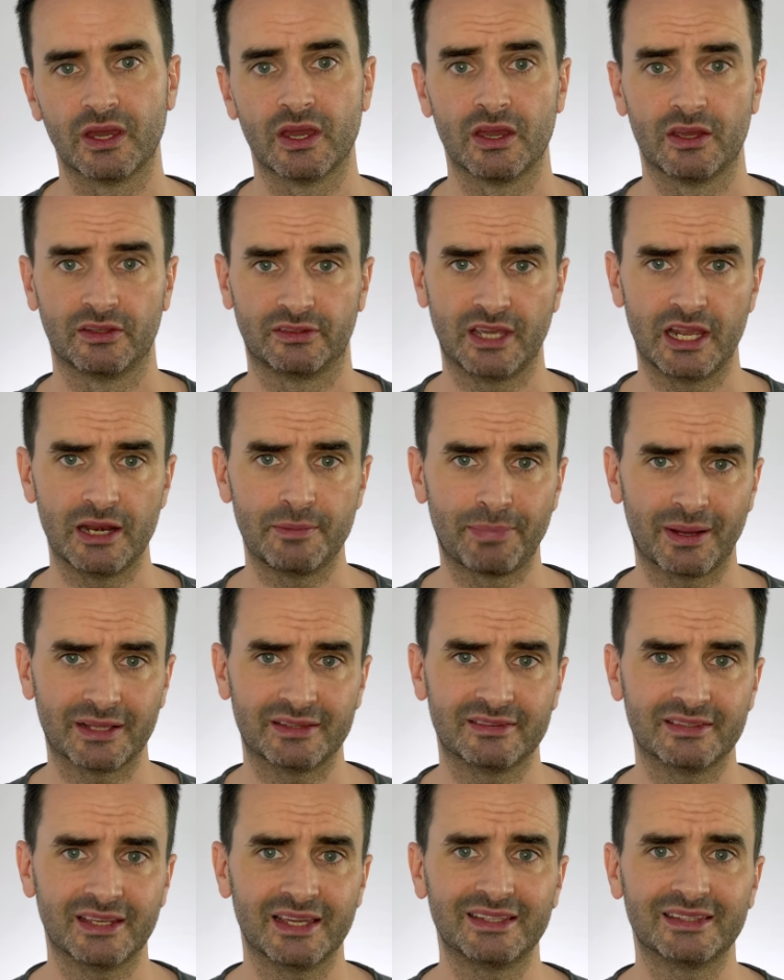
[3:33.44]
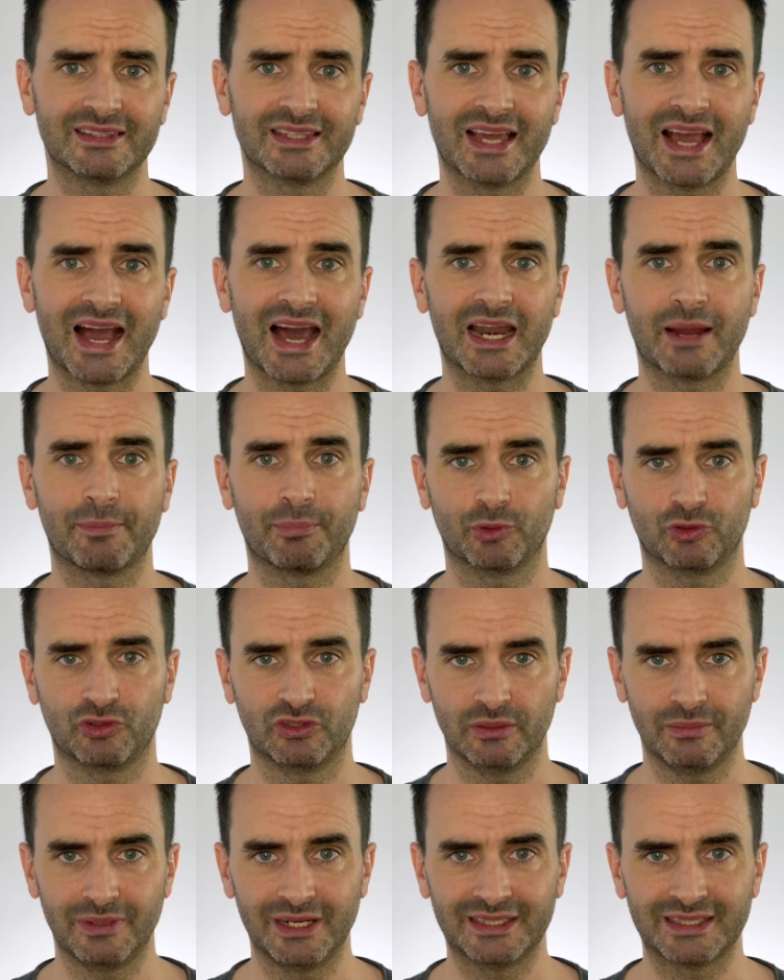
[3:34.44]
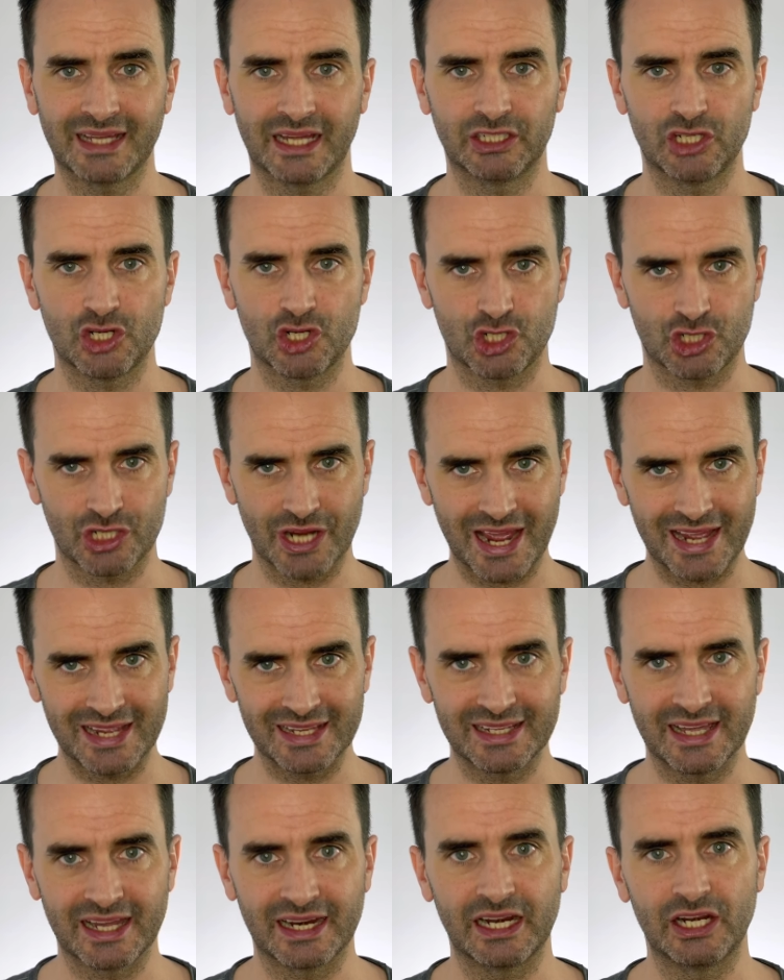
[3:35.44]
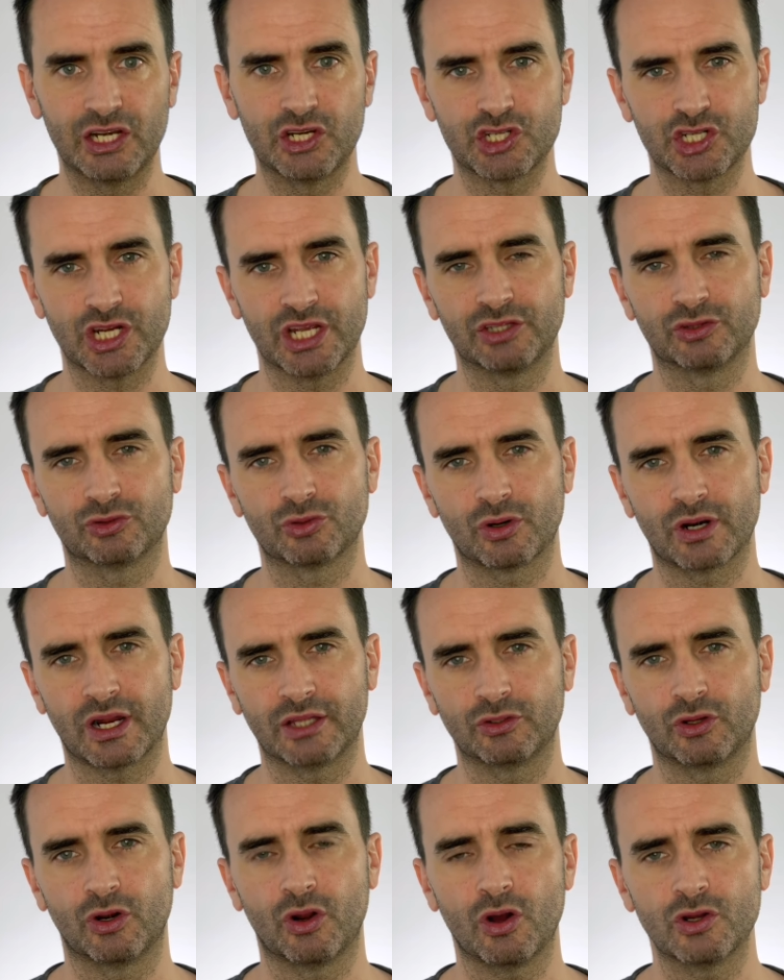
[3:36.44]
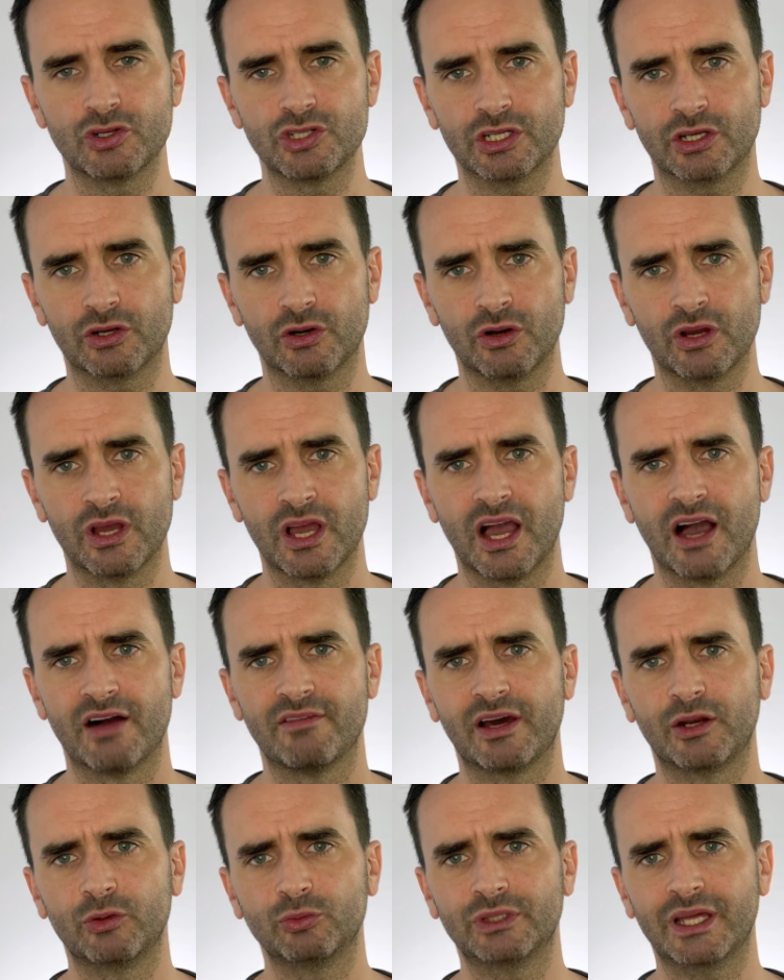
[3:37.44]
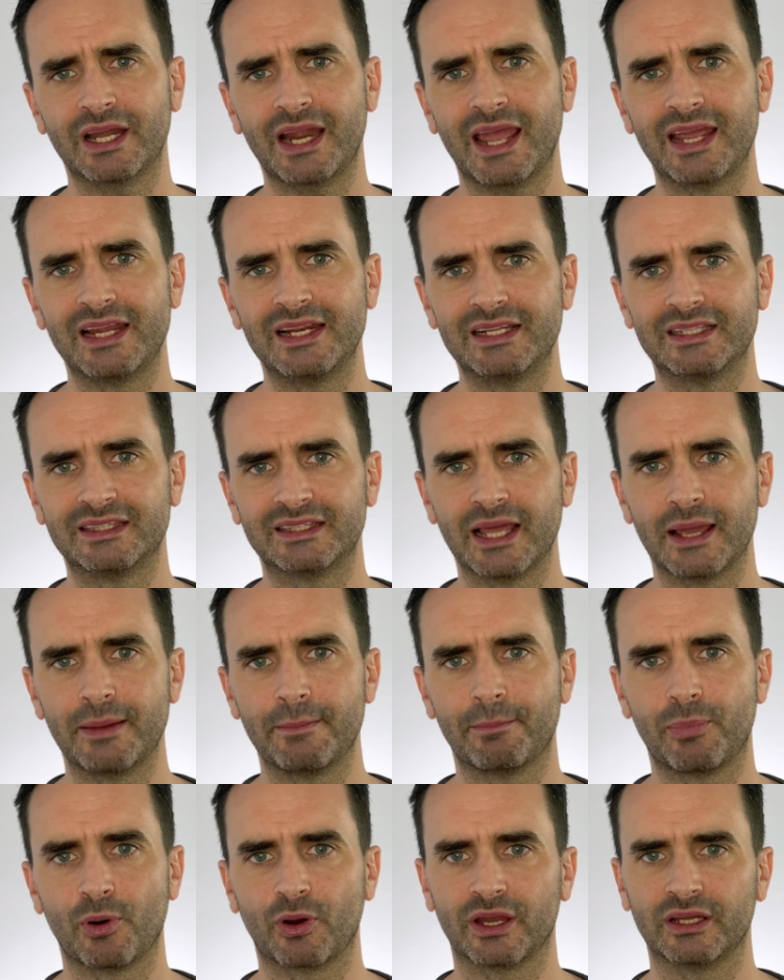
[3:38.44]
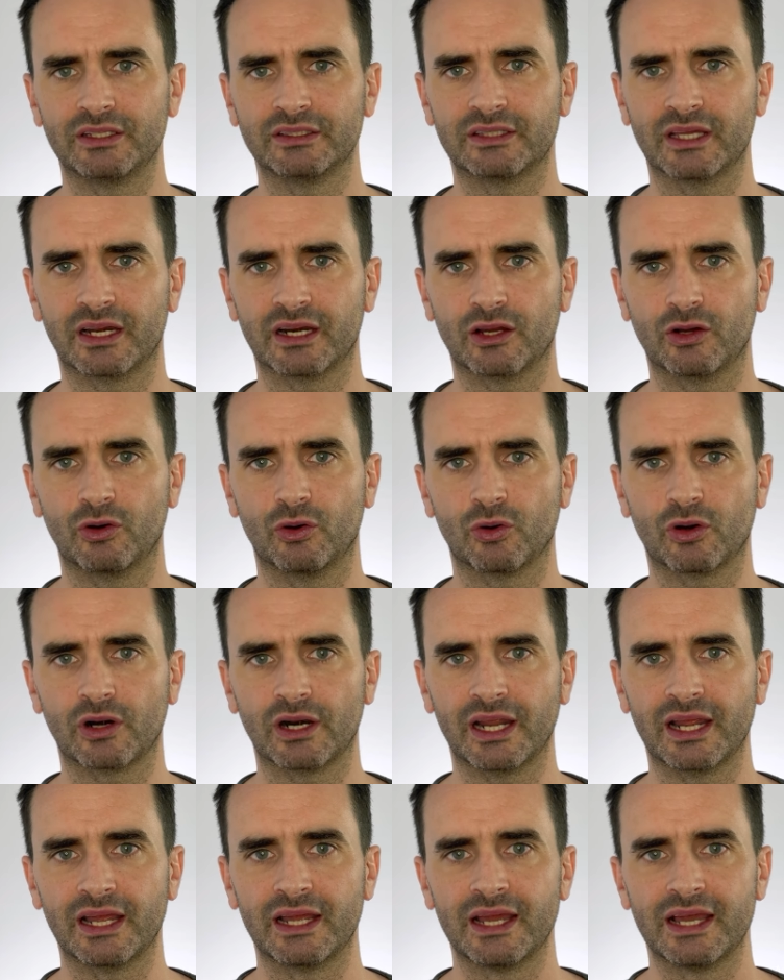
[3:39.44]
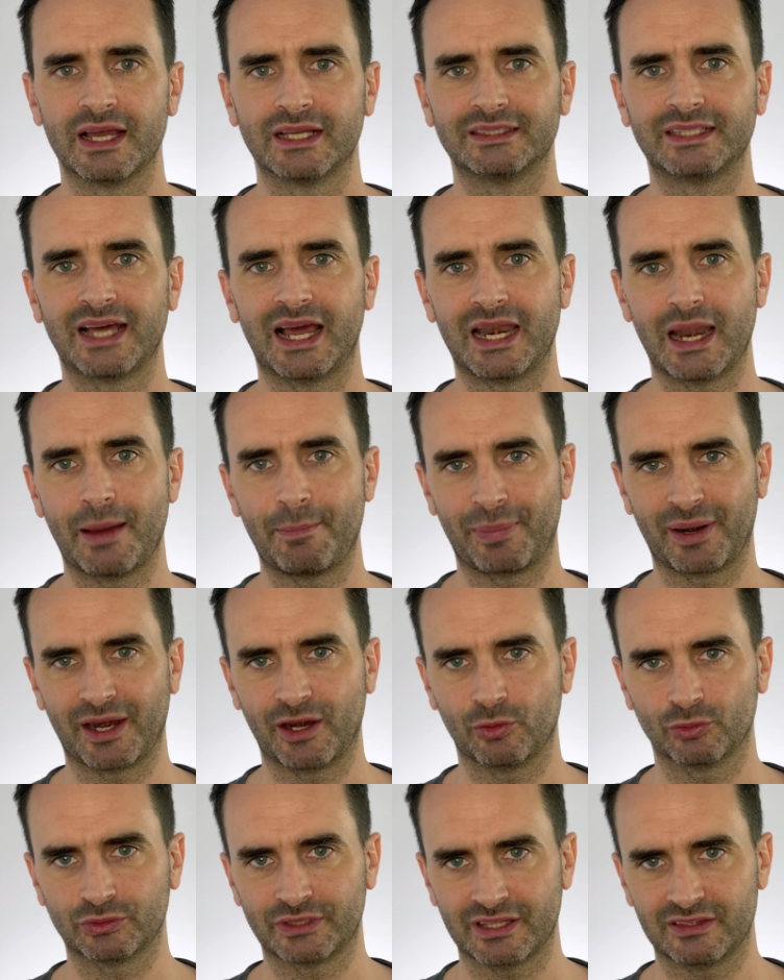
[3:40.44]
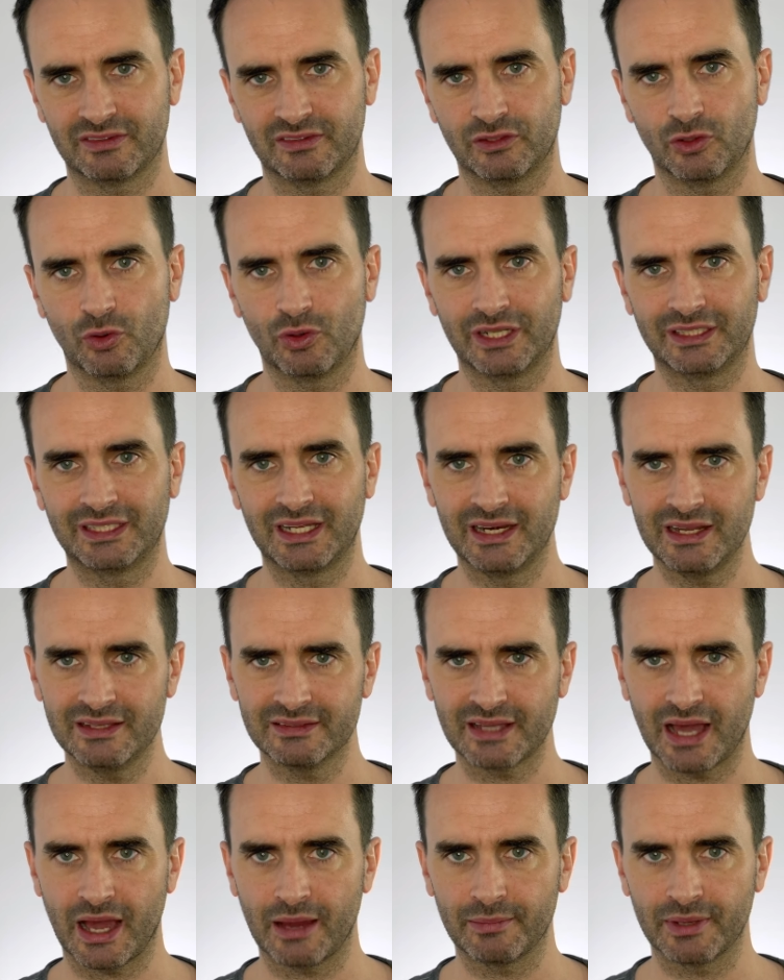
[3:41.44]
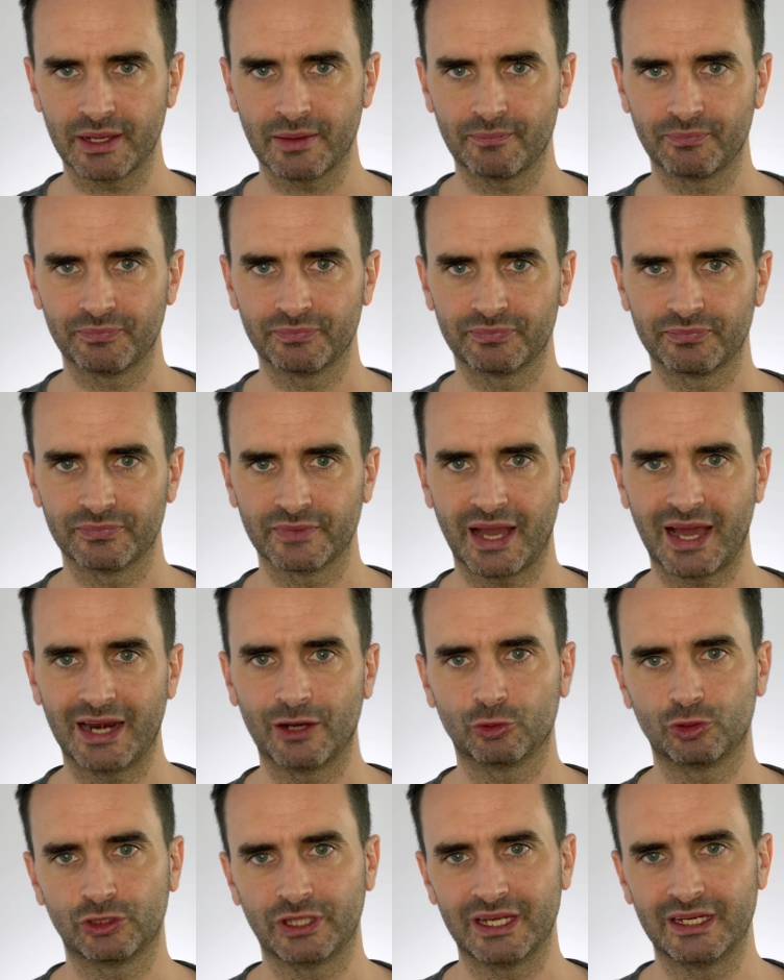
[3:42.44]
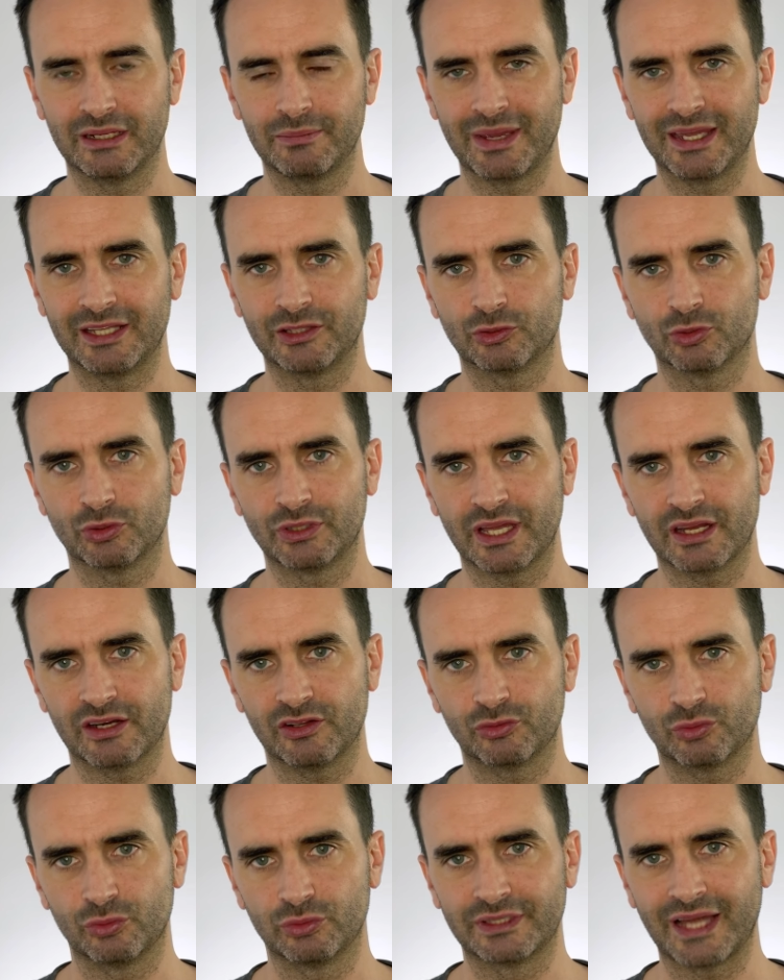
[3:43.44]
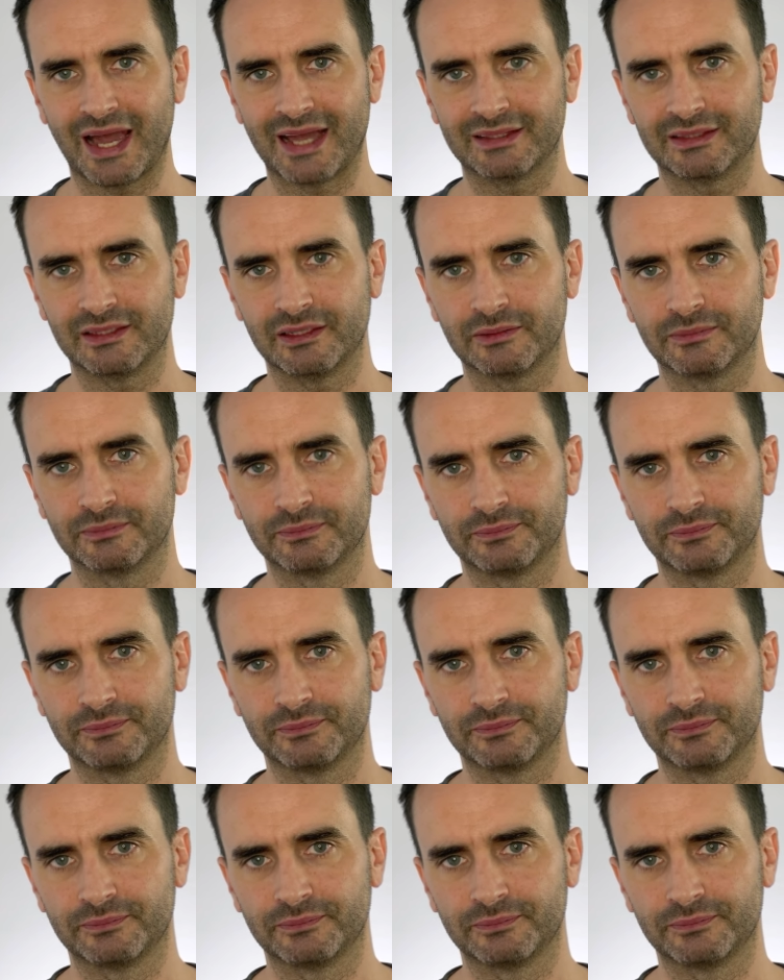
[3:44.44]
Se il paziente ha la possibilità di scegliere il centro radiologico, valuterei il tempo che intercorre dalla prenotazione dell'esame all'ottenimento dei risultati?